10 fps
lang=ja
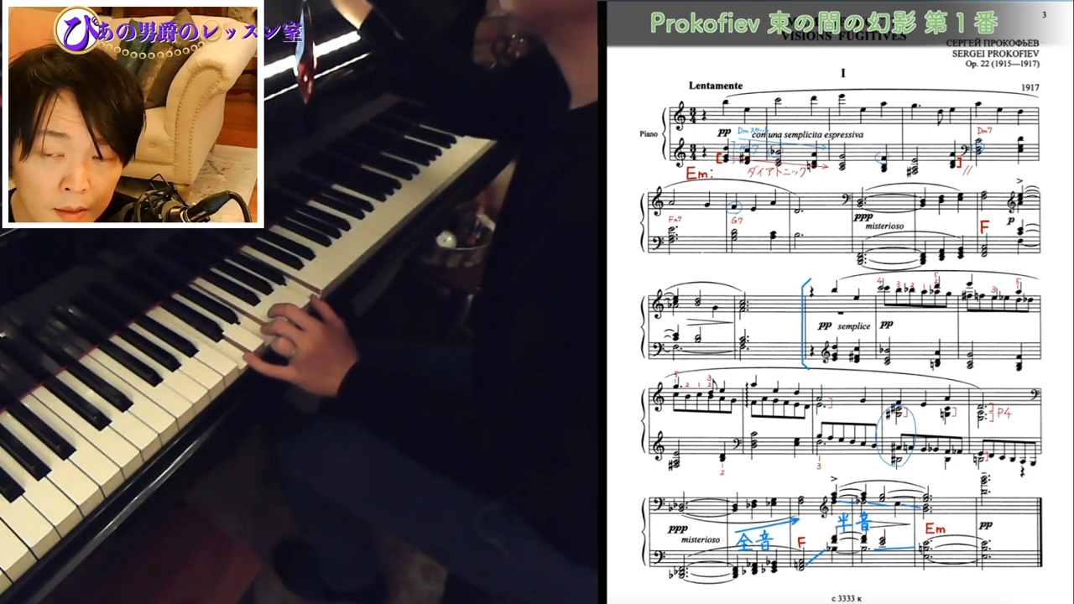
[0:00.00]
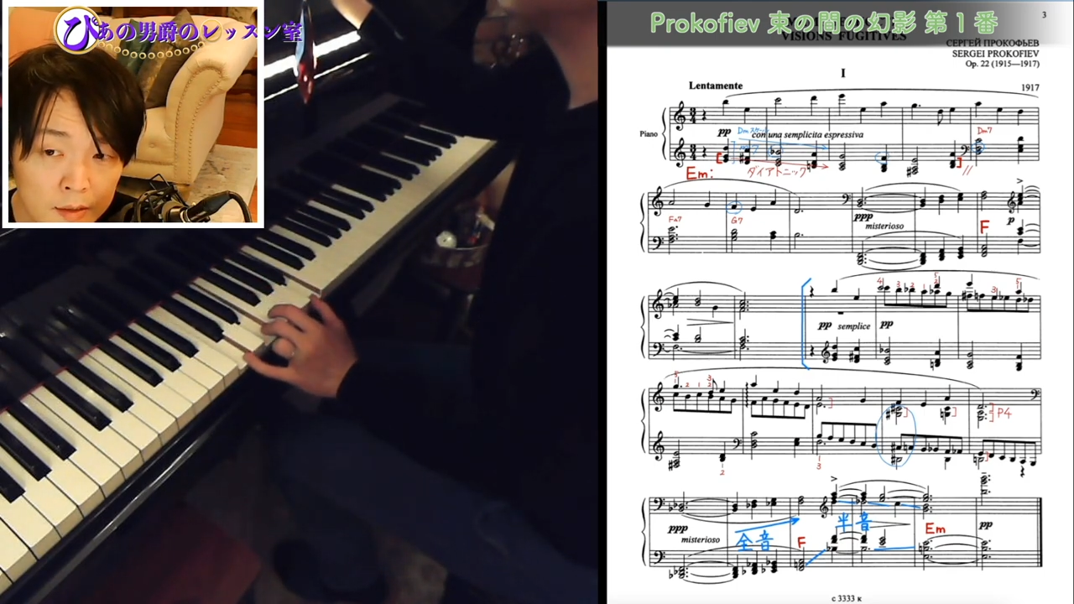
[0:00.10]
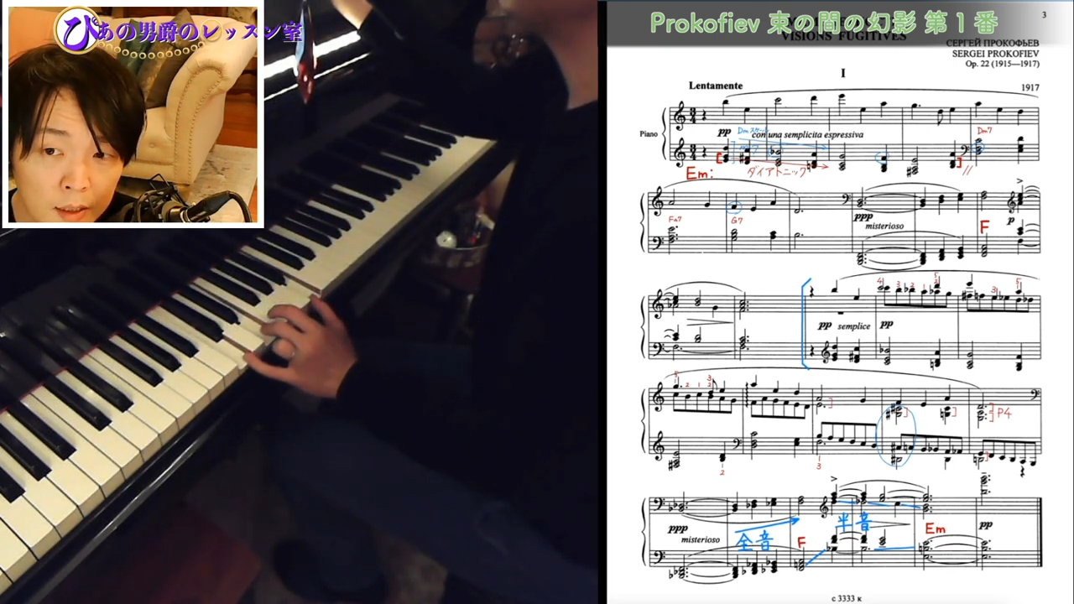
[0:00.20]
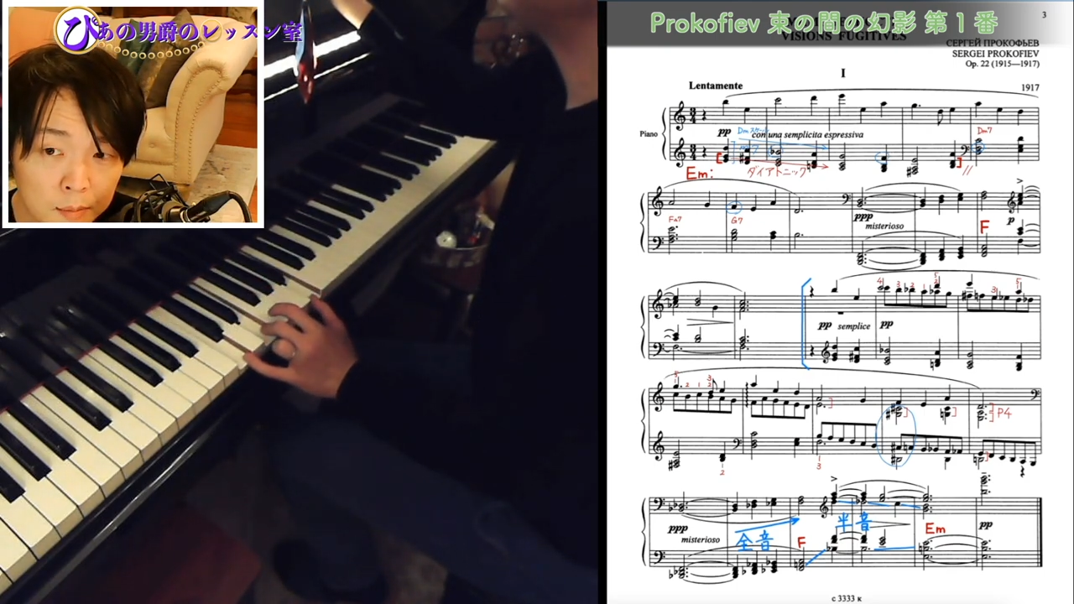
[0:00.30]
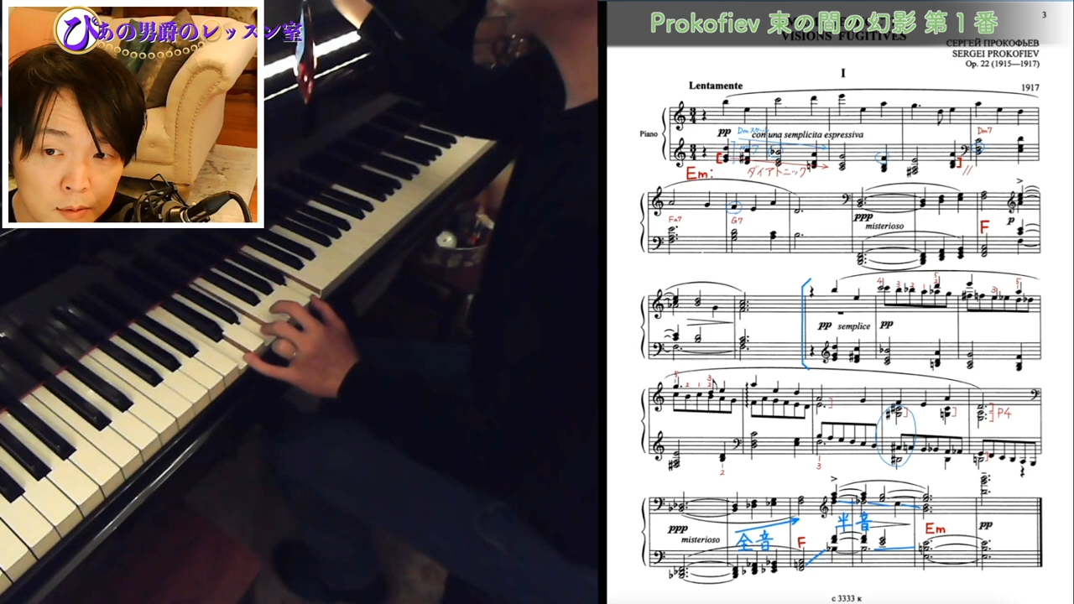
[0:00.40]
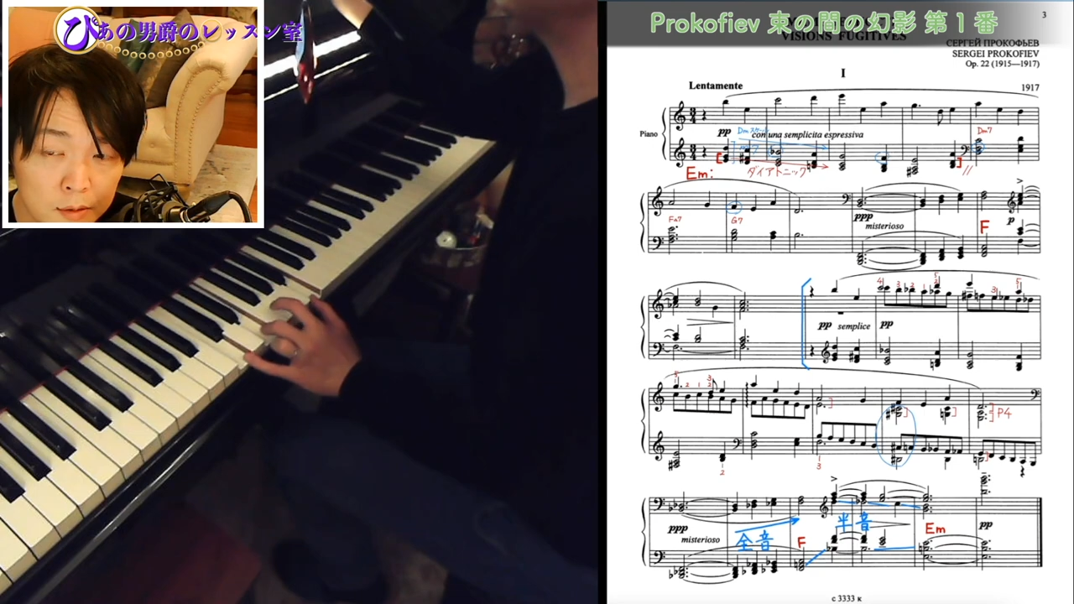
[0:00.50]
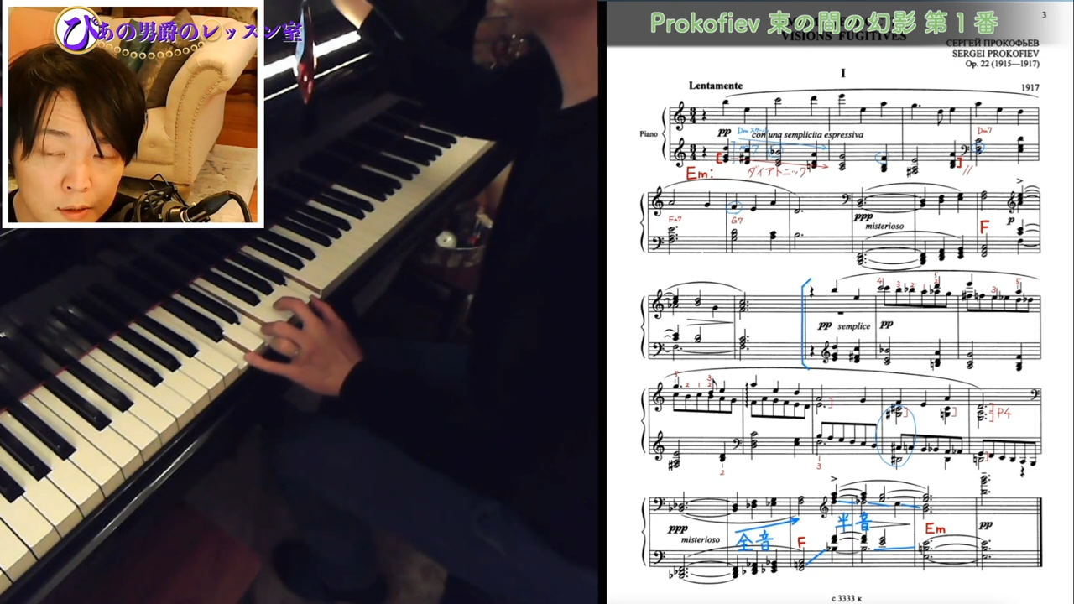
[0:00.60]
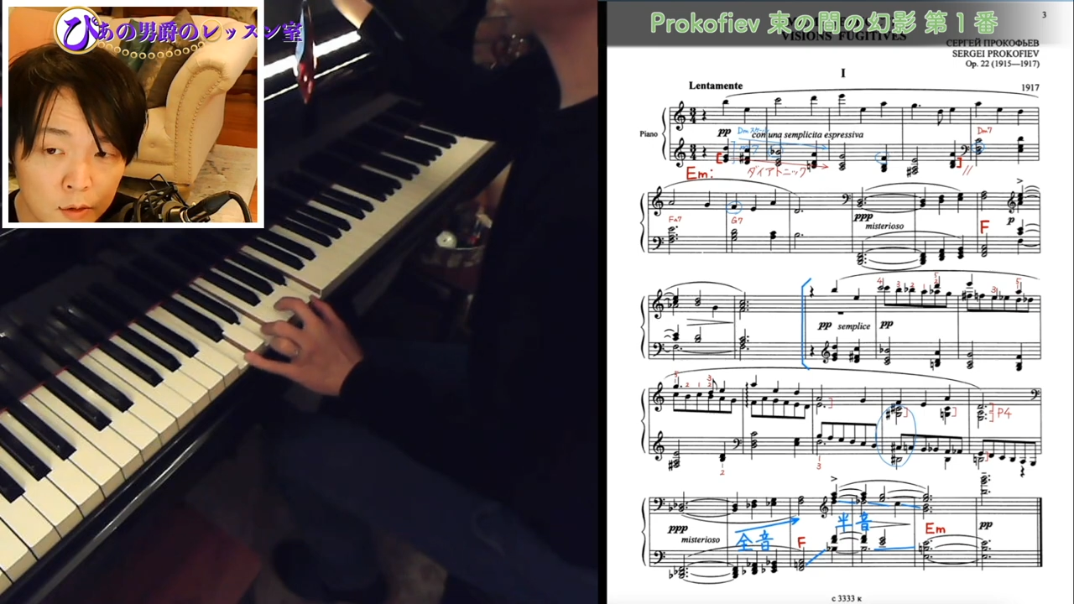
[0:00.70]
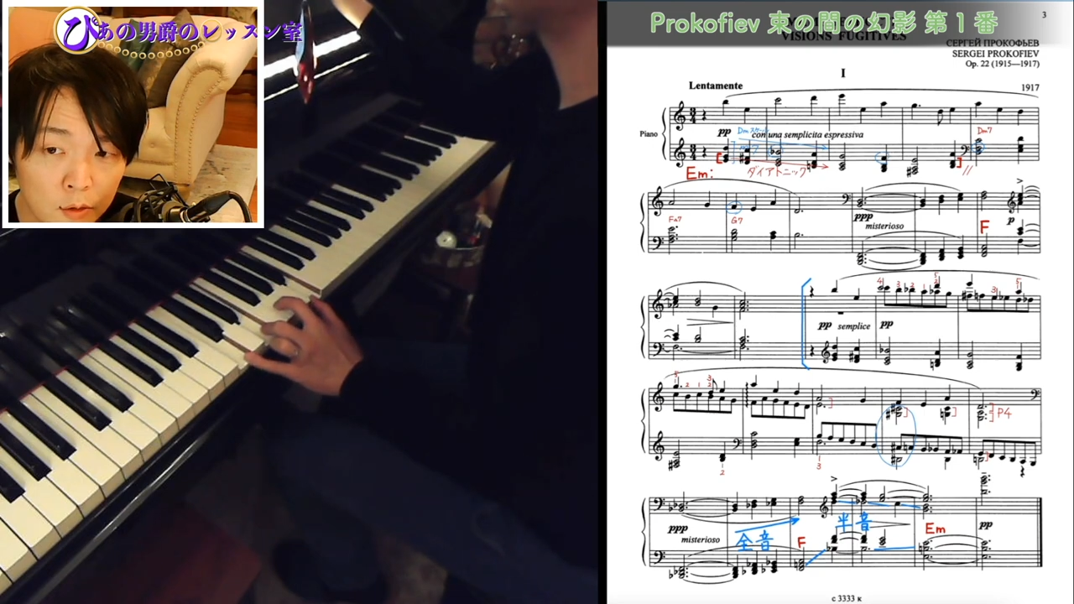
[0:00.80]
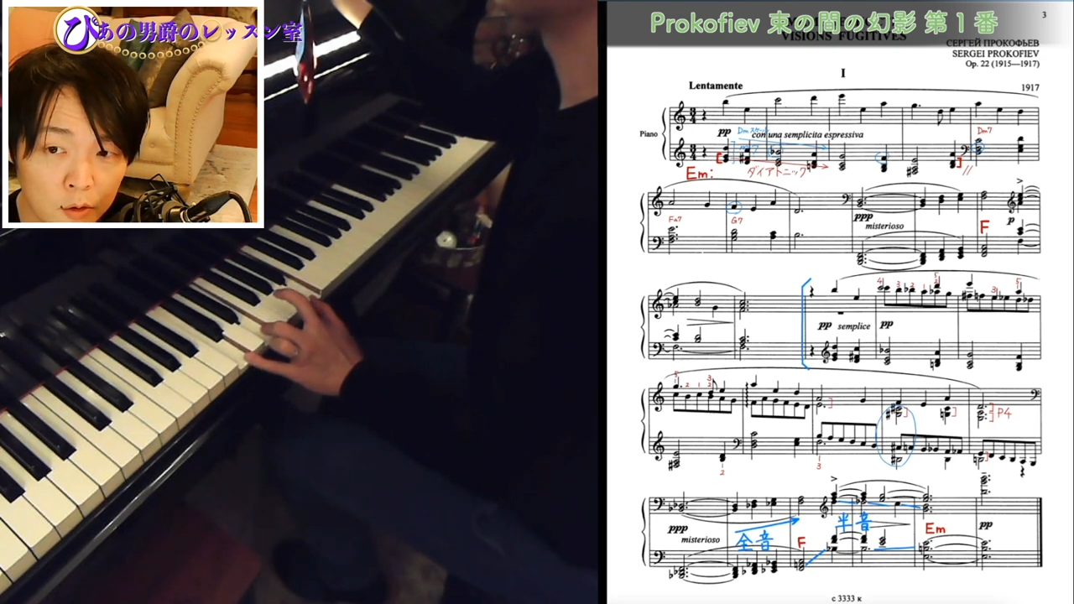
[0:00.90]

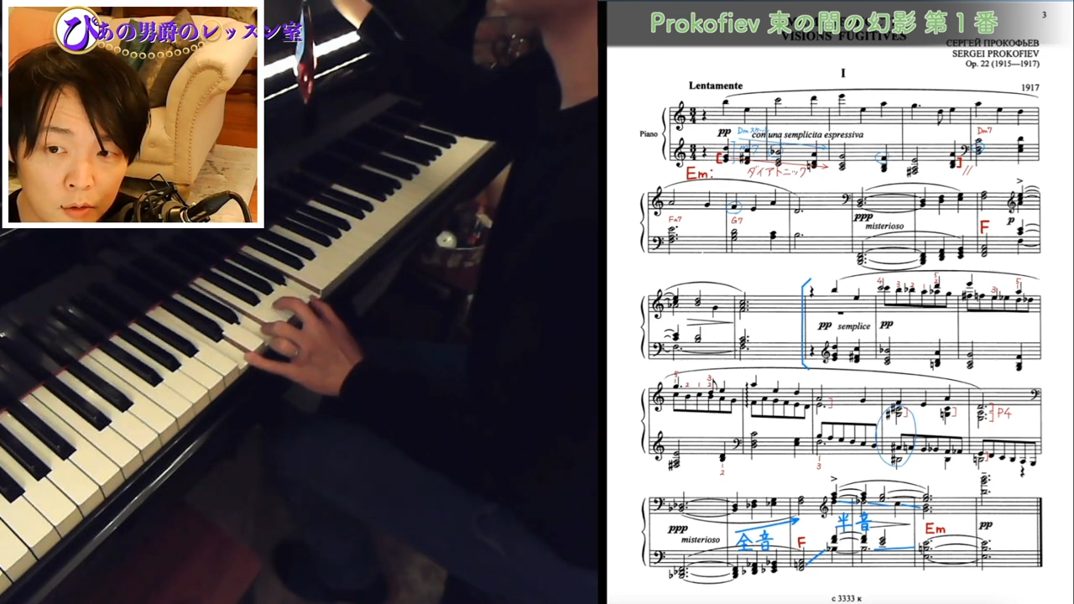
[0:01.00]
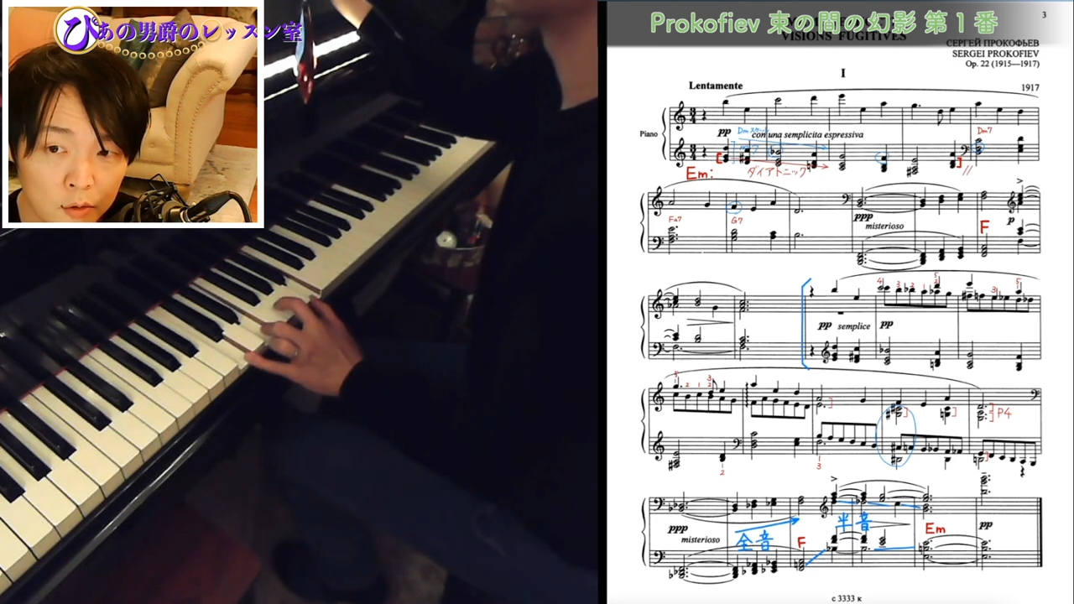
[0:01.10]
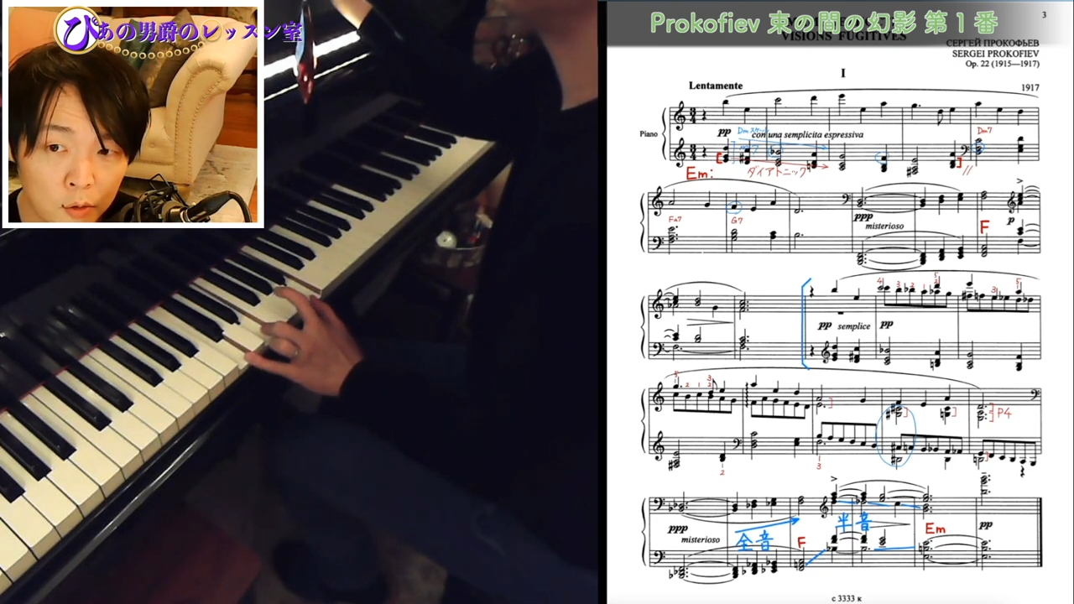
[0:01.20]
セブンスの